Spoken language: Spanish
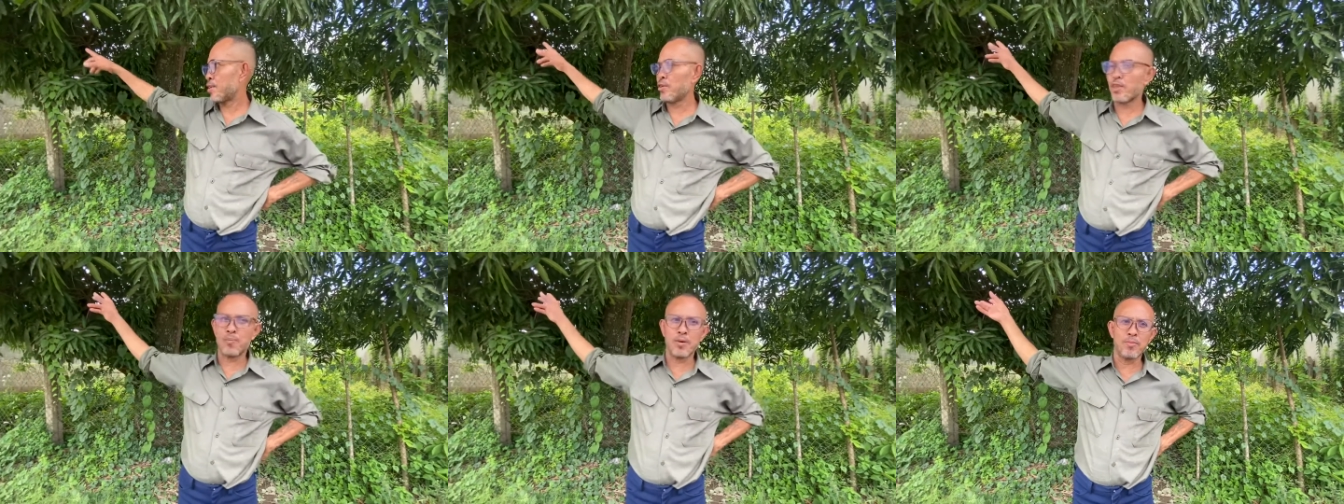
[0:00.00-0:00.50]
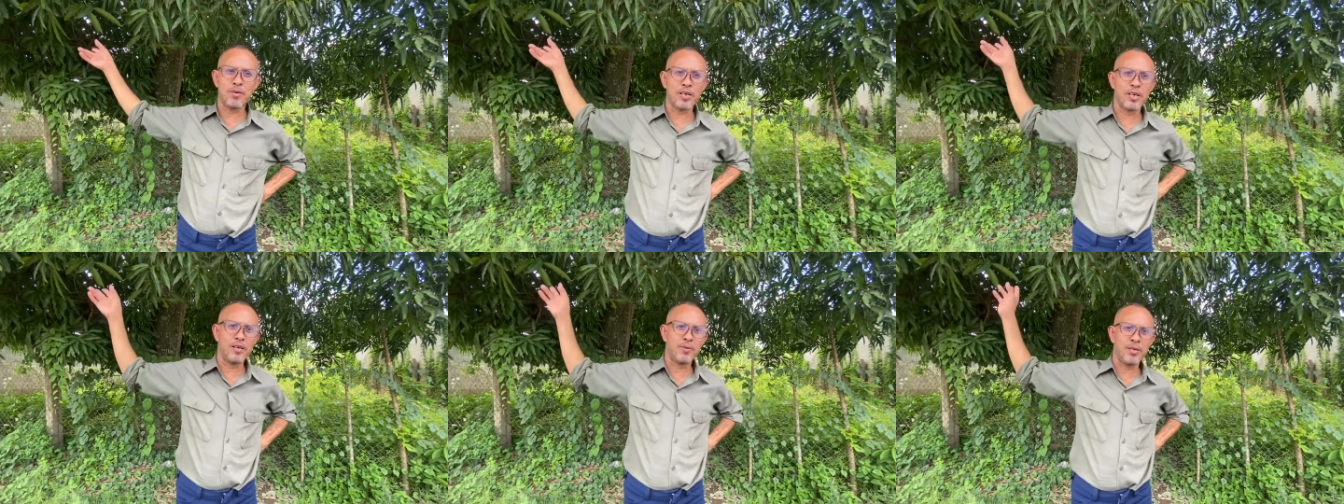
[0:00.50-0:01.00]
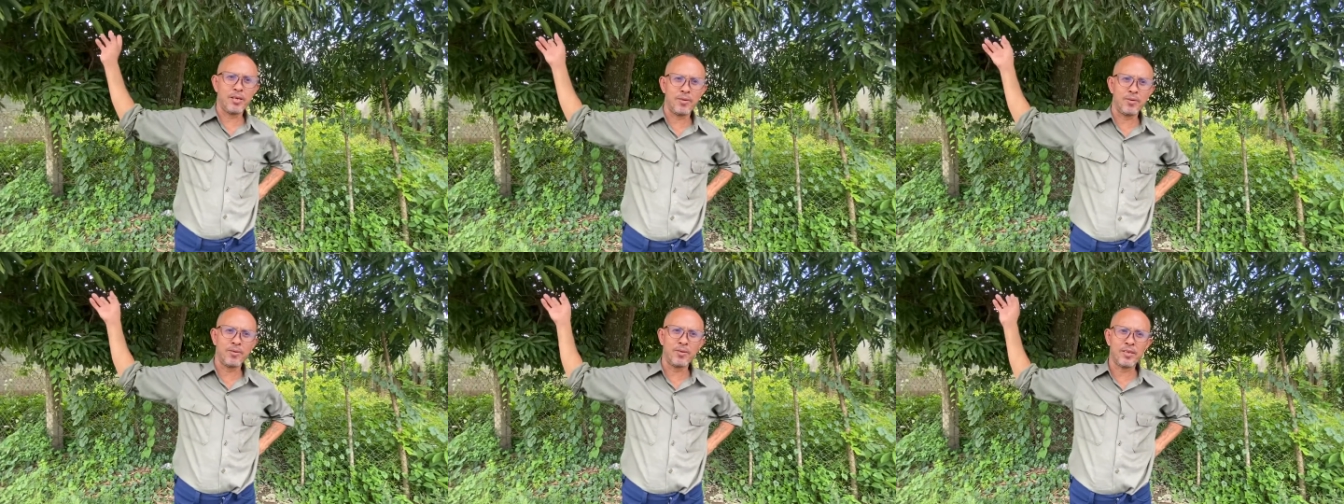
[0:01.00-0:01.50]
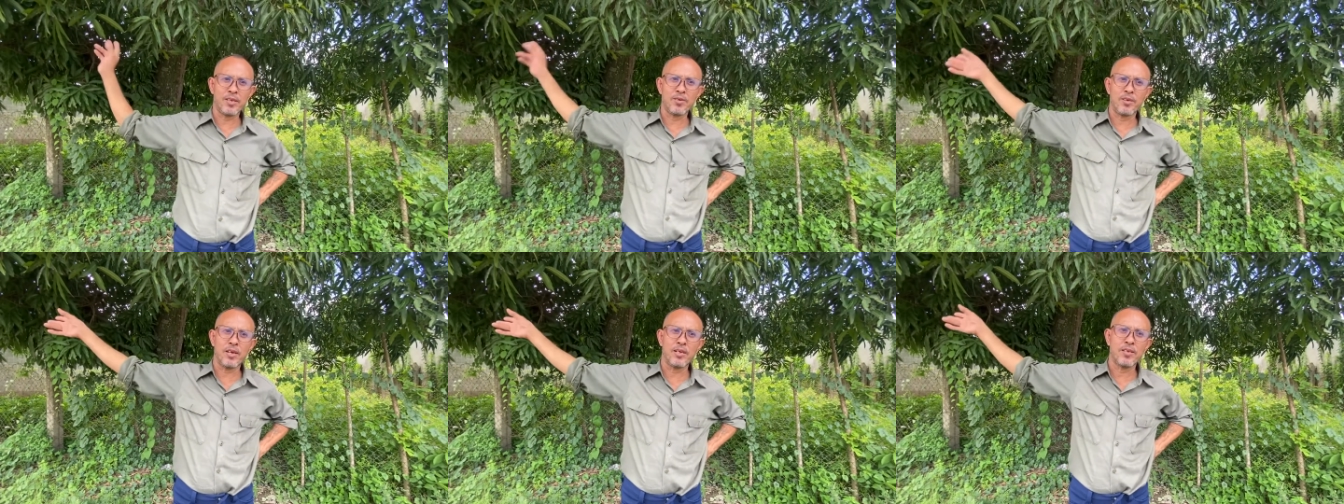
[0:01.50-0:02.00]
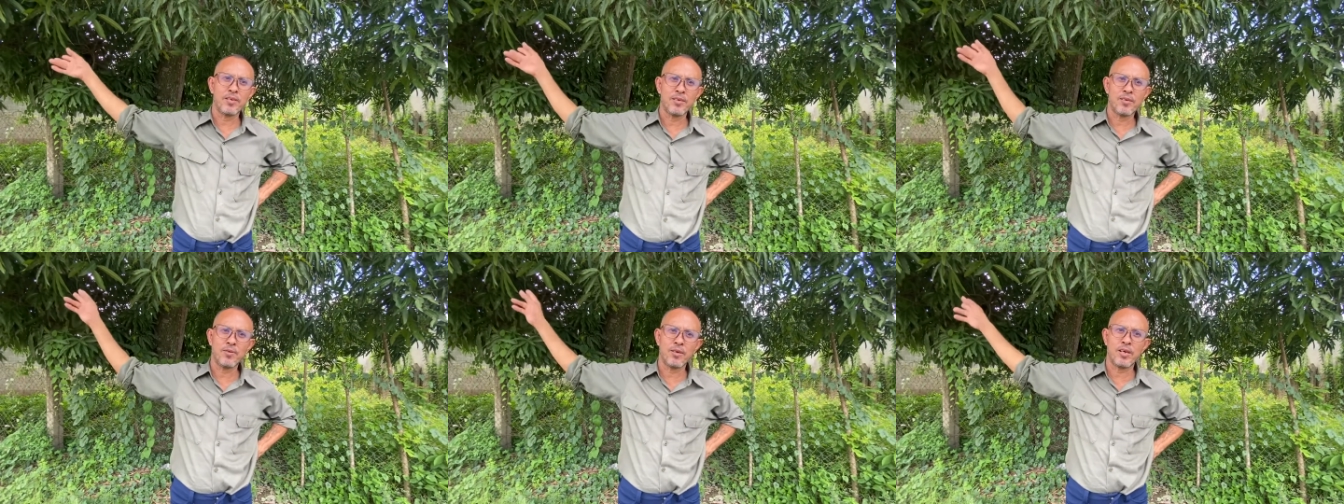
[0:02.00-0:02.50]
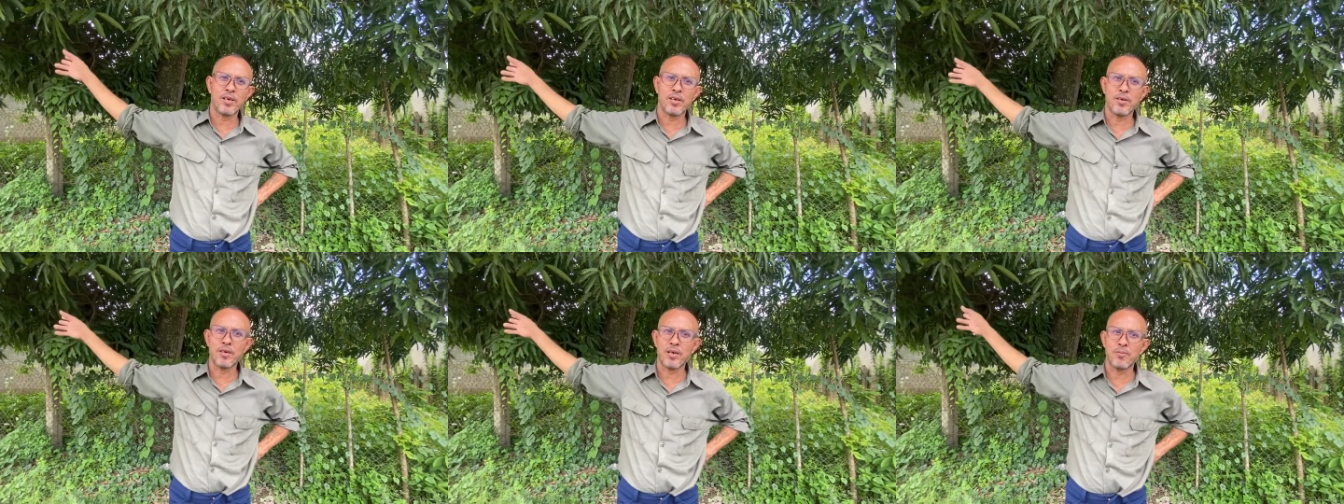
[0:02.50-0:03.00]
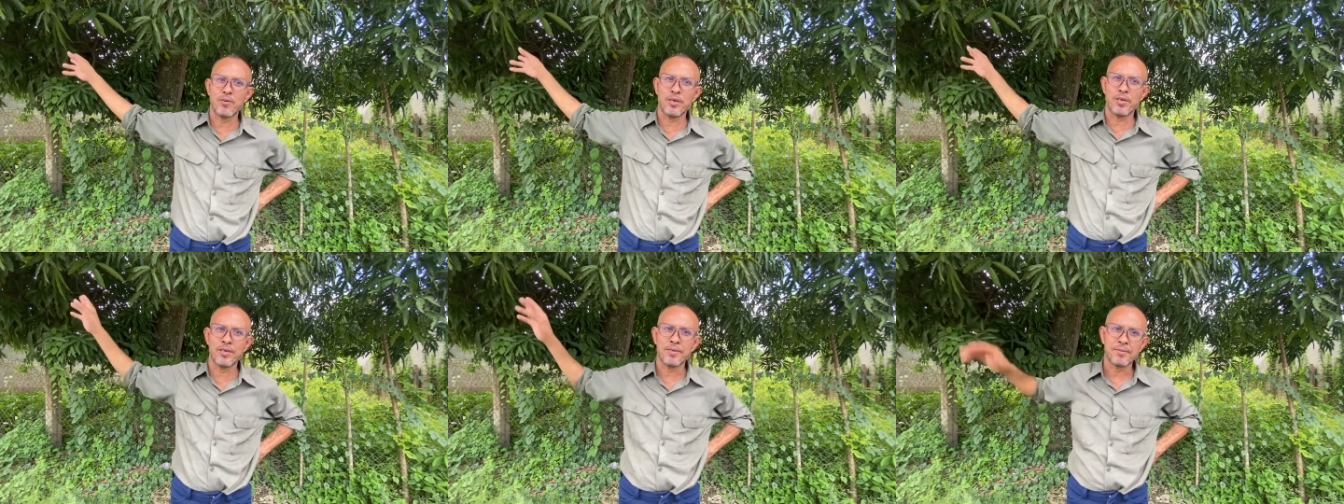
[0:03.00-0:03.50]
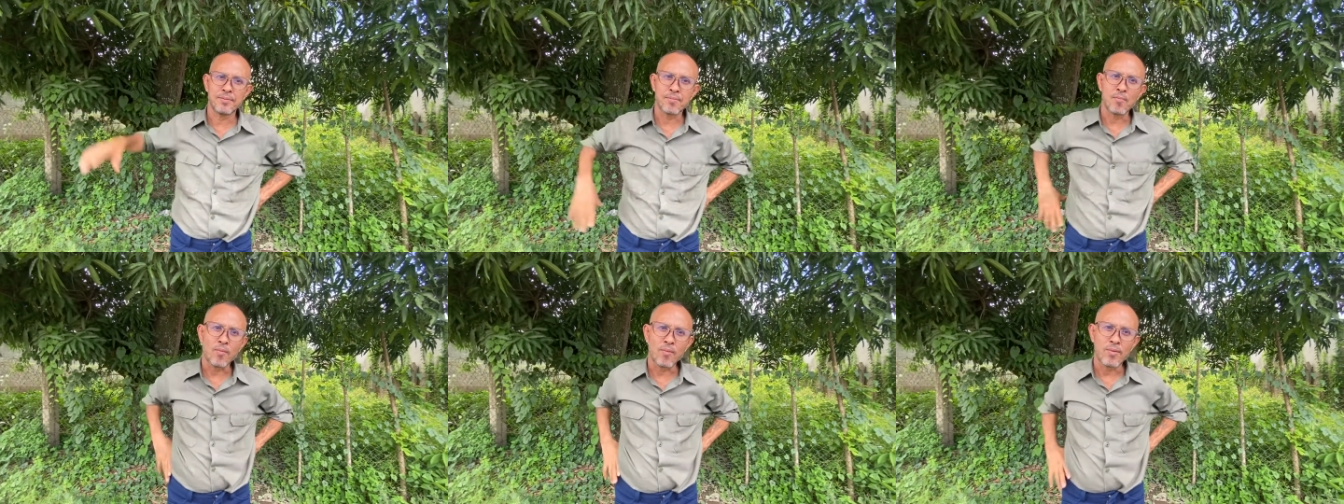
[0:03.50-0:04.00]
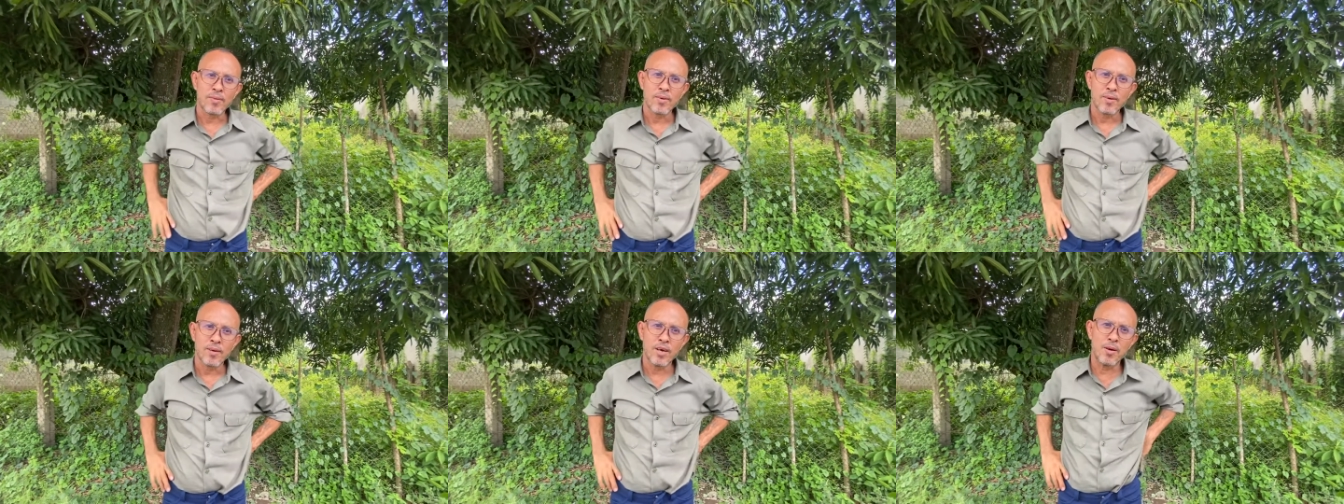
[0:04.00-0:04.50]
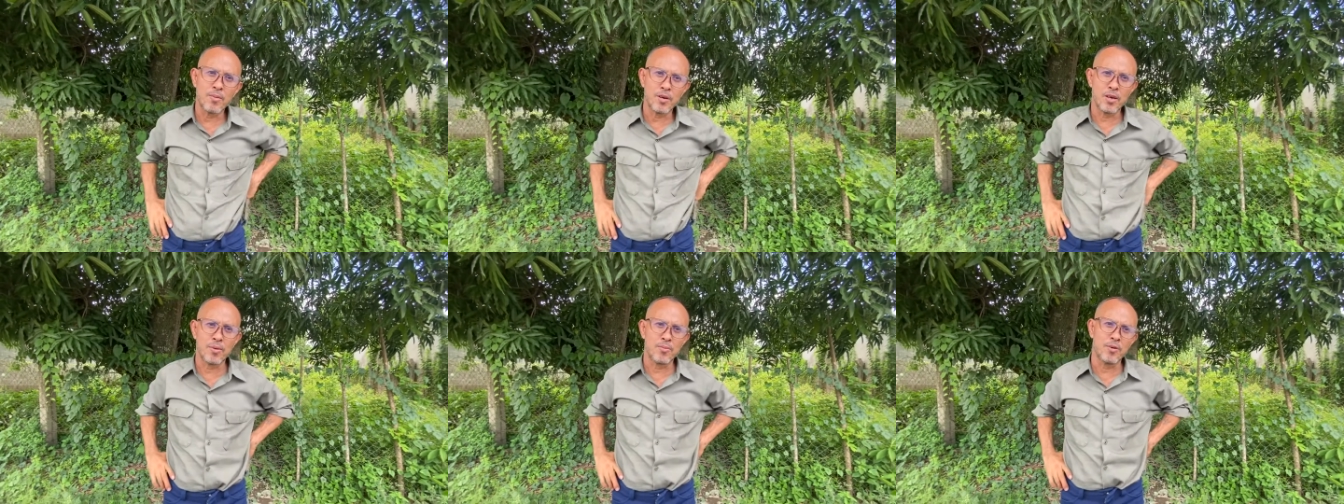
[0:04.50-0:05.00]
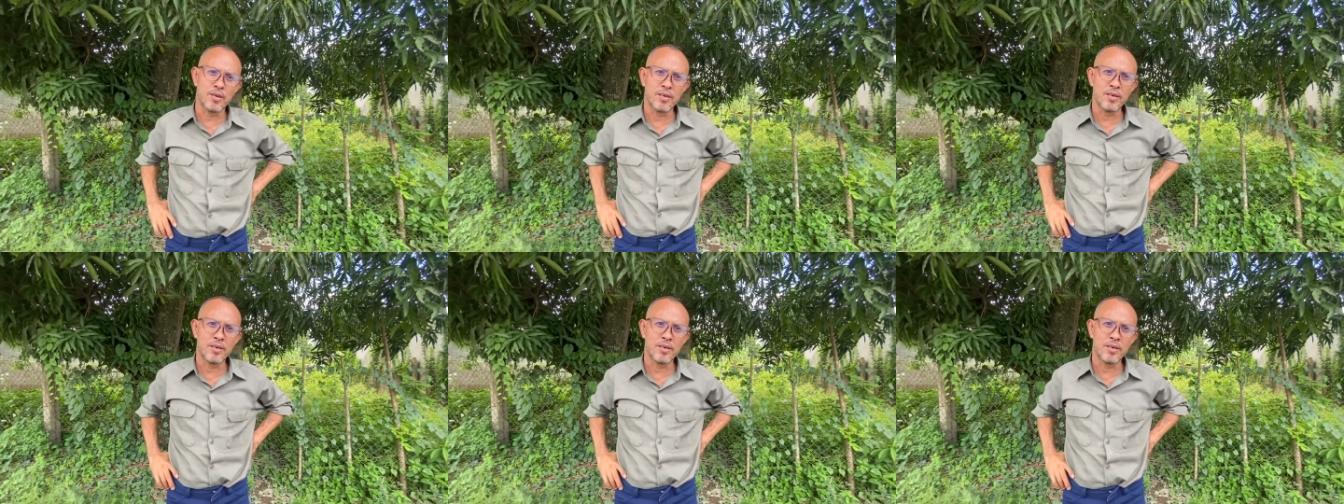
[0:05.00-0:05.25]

¿Dónde podemos ver ese video? ¿El de Yolani? Con el, en la Muni. Vámonos en la Muni.